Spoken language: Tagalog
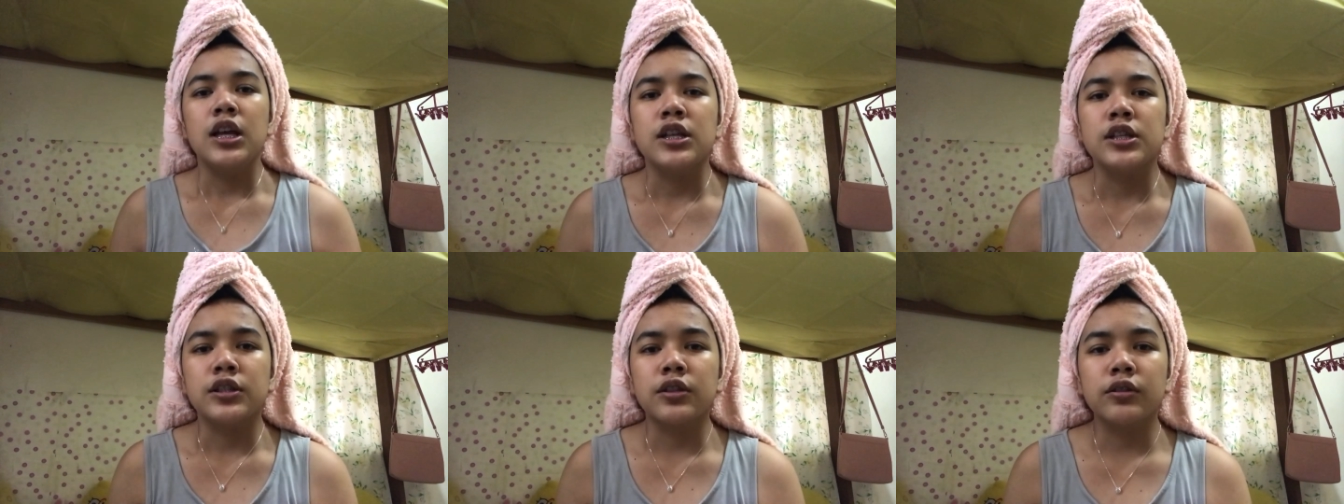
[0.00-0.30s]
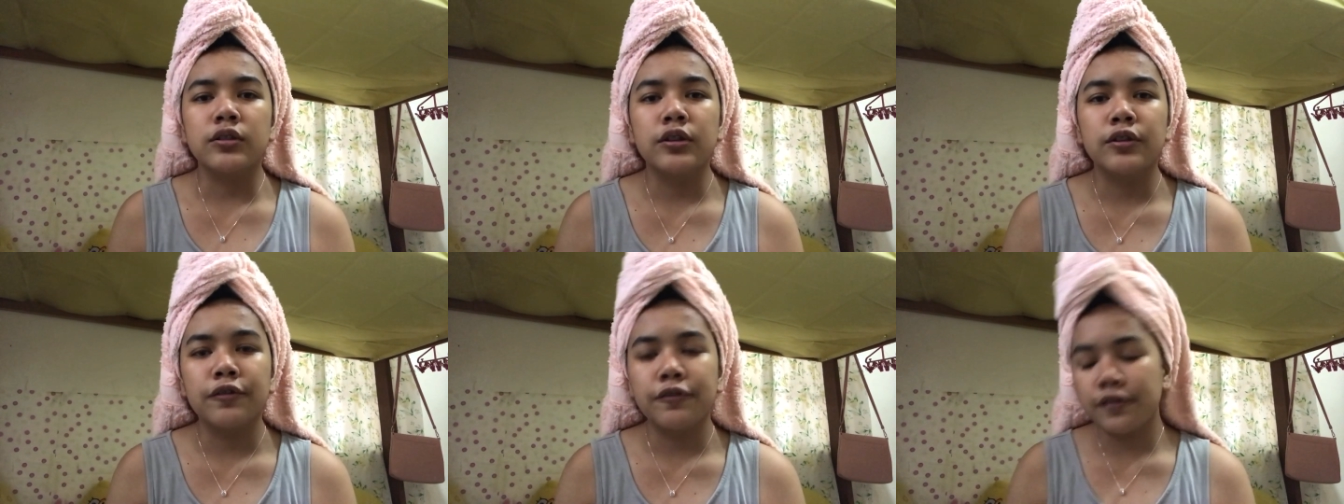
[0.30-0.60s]

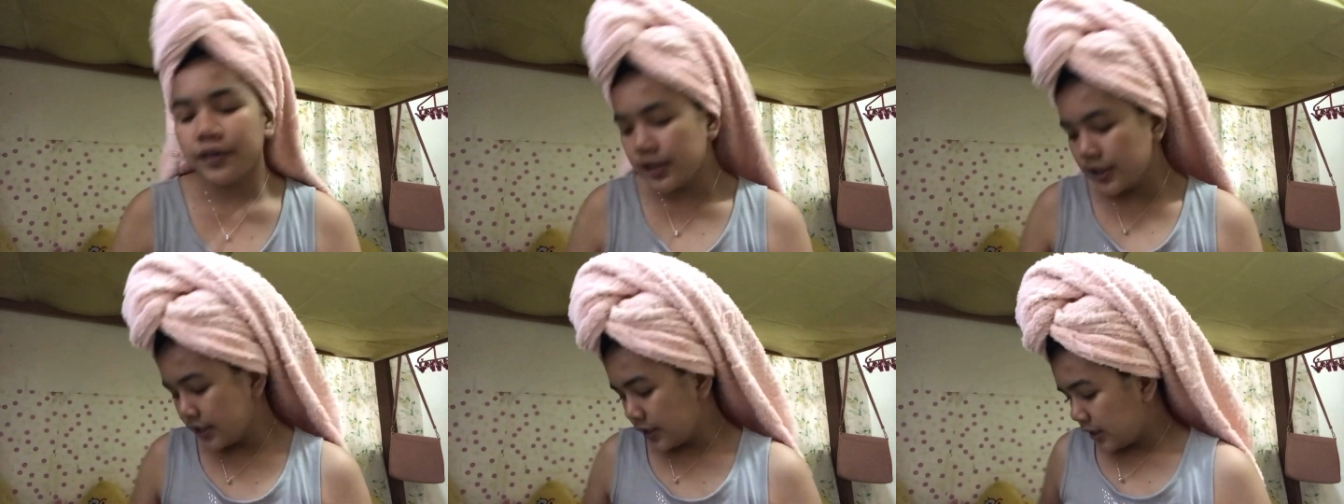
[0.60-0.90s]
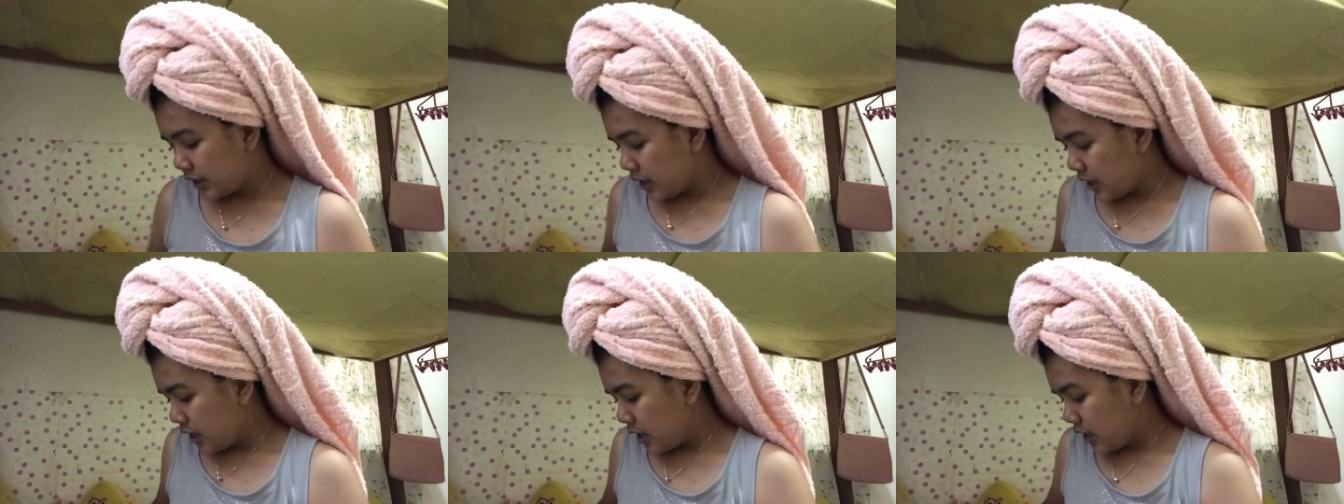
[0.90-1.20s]
So the
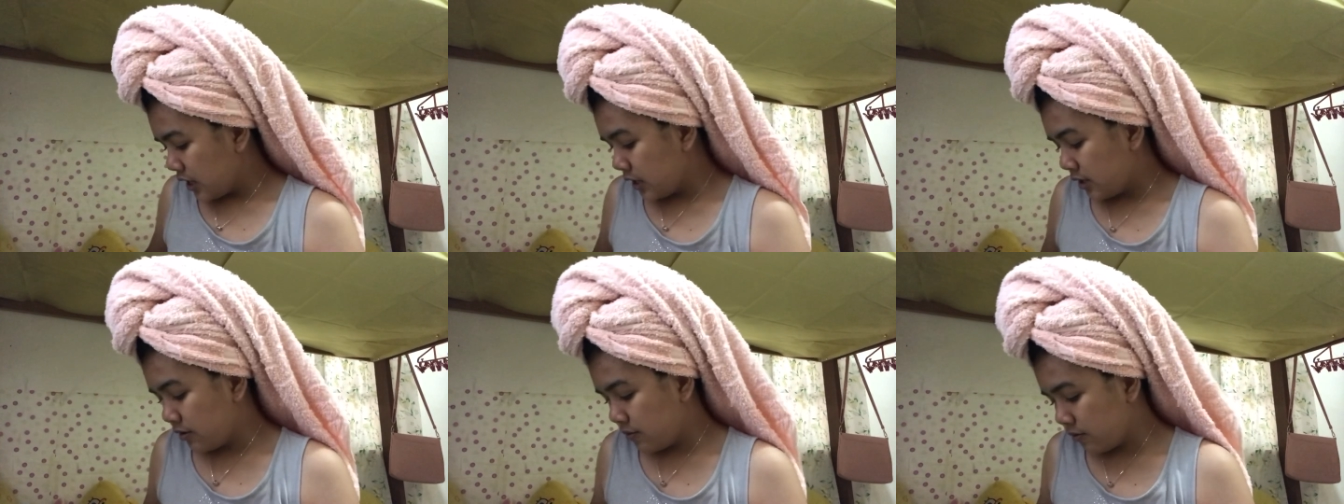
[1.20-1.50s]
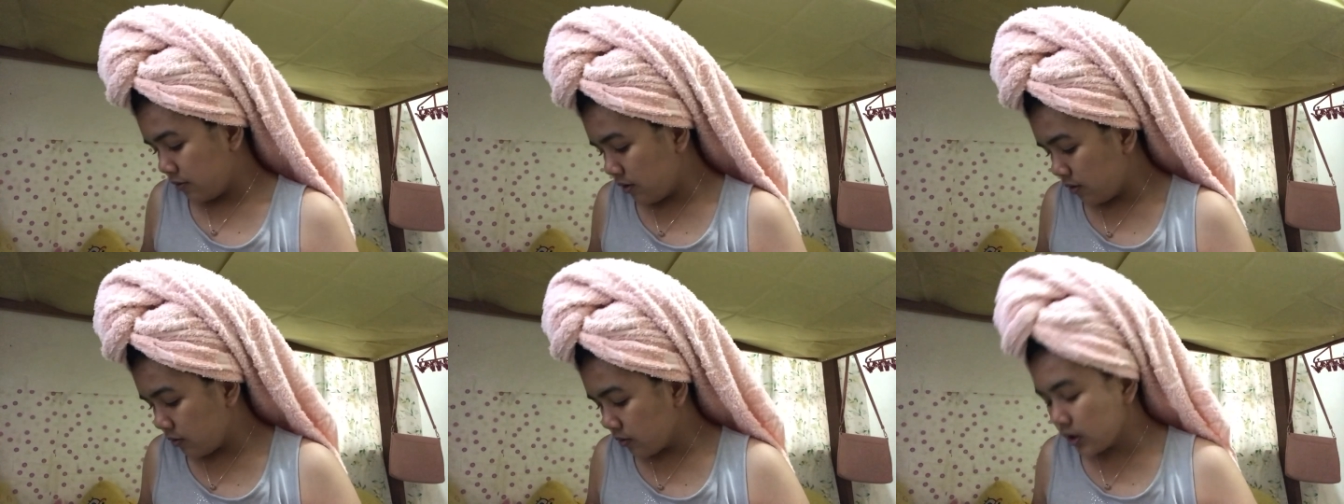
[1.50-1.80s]
first thing,
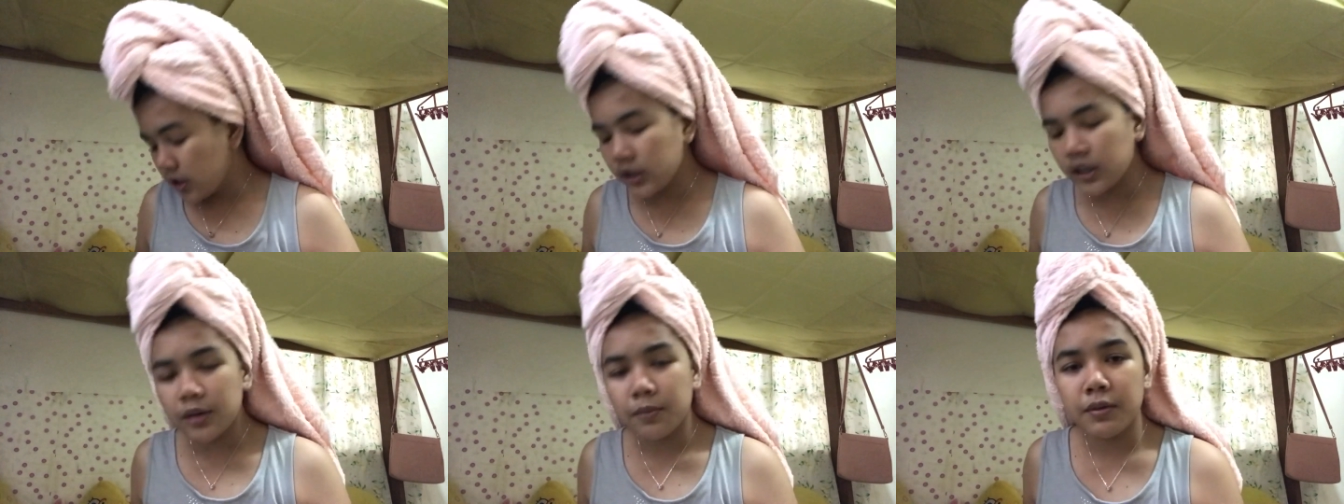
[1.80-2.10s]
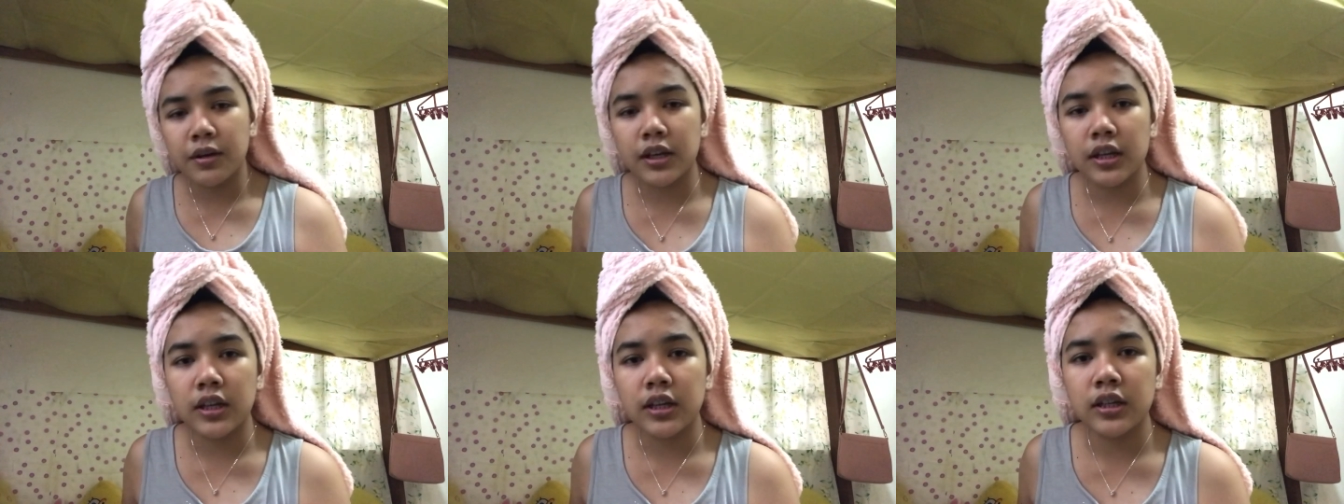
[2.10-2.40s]
wow, oh, huwag na tayo
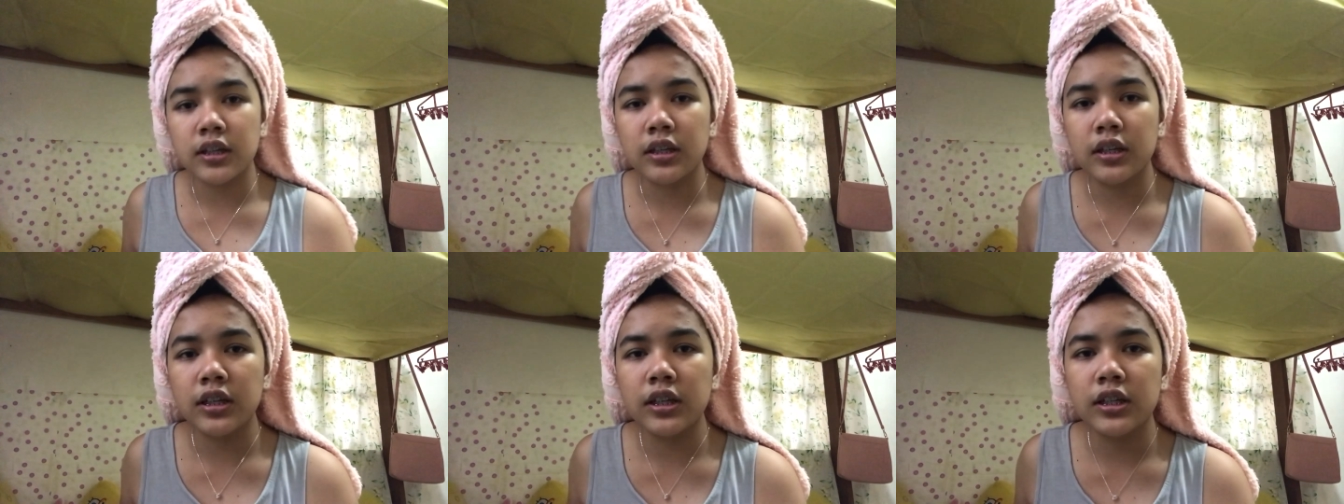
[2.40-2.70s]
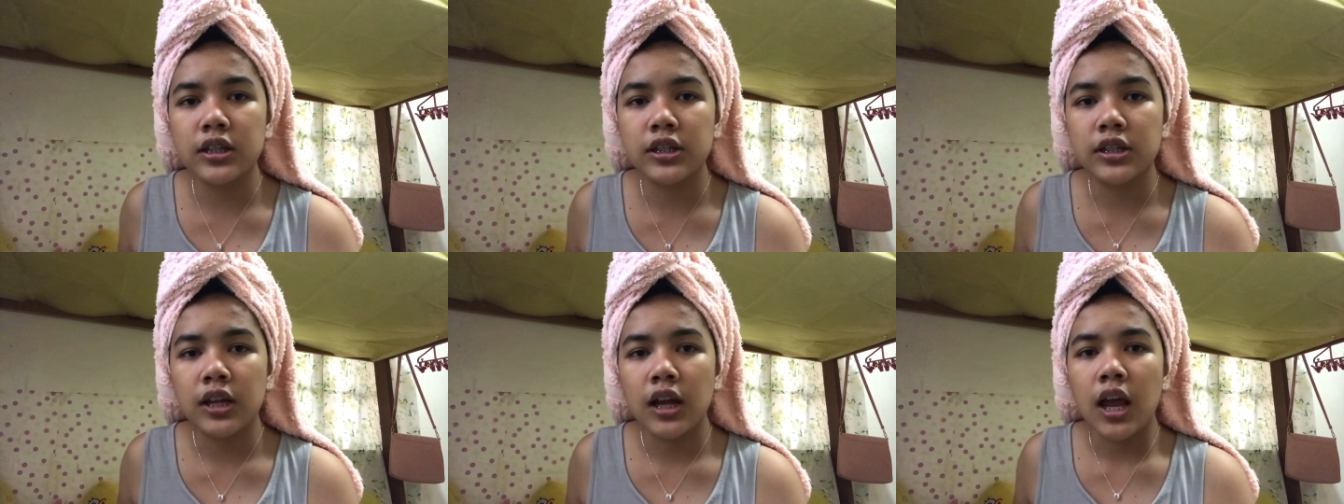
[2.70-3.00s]

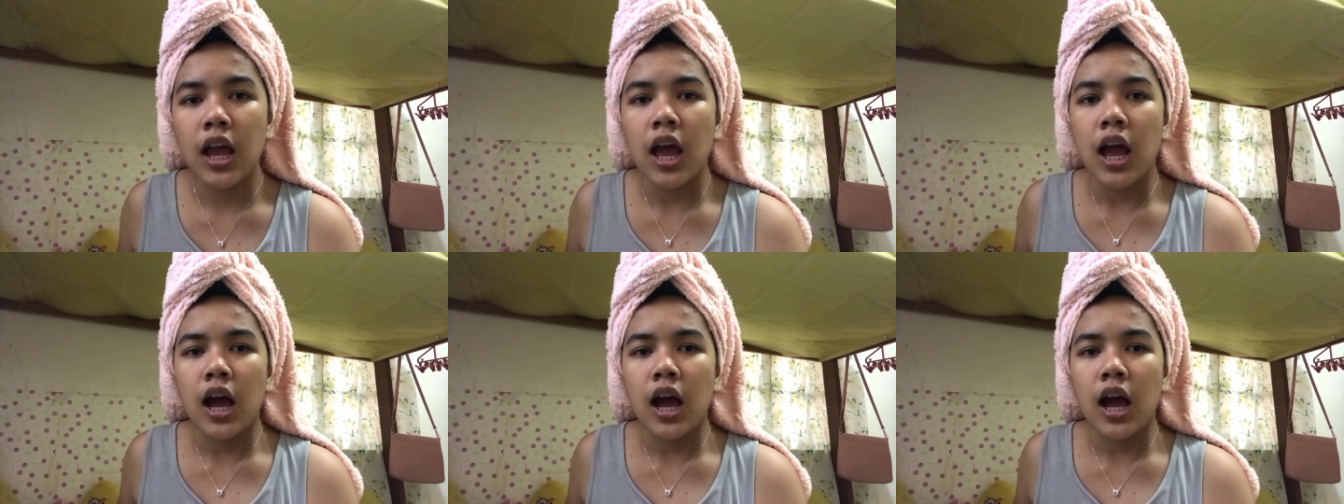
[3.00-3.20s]
mag-English.